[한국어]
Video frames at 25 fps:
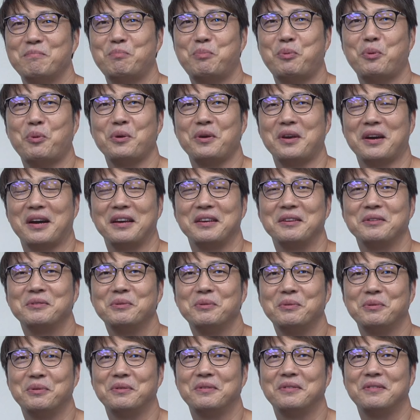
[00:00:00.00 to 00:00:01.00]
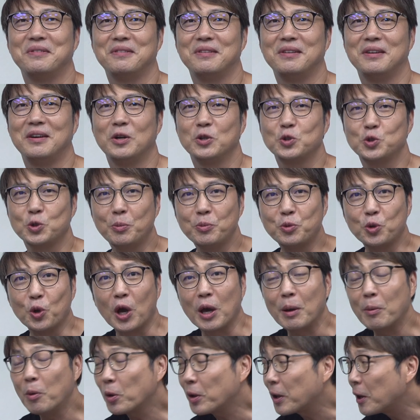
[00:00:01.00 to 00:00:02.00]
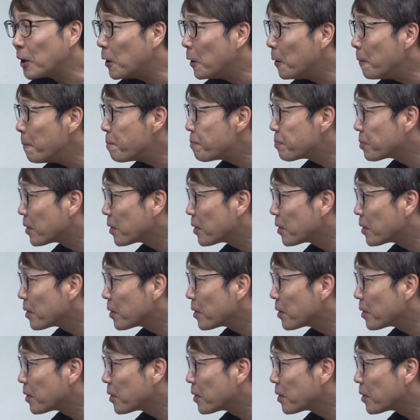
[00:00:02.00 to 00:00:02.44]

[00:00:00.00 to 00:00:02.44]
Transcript: 뭐야 이거. 좀 더 해볼게요.